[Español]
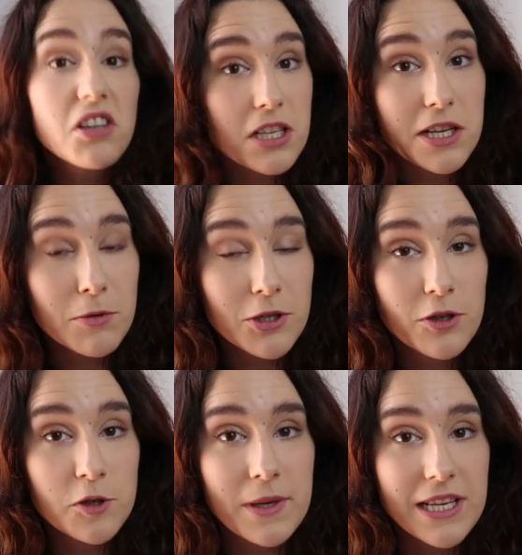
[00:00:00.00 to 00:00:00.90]
Yo no sé si a
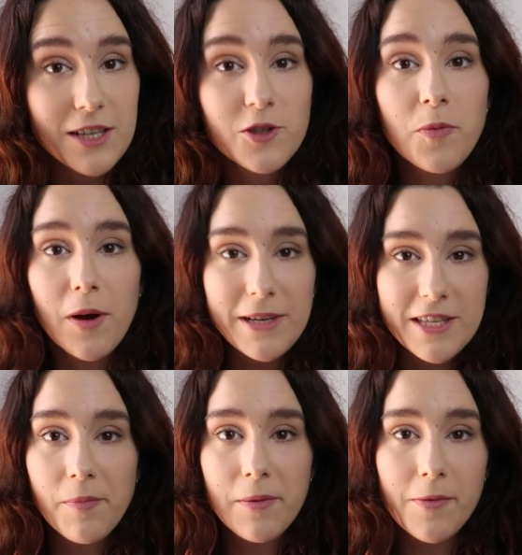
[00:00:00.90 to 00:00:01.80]
vosotros os pasa esto, pero a mí
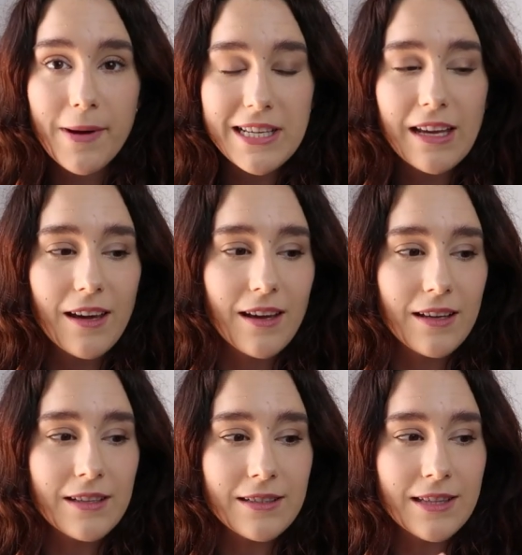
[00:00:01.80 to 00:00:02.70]
siempre me pasa que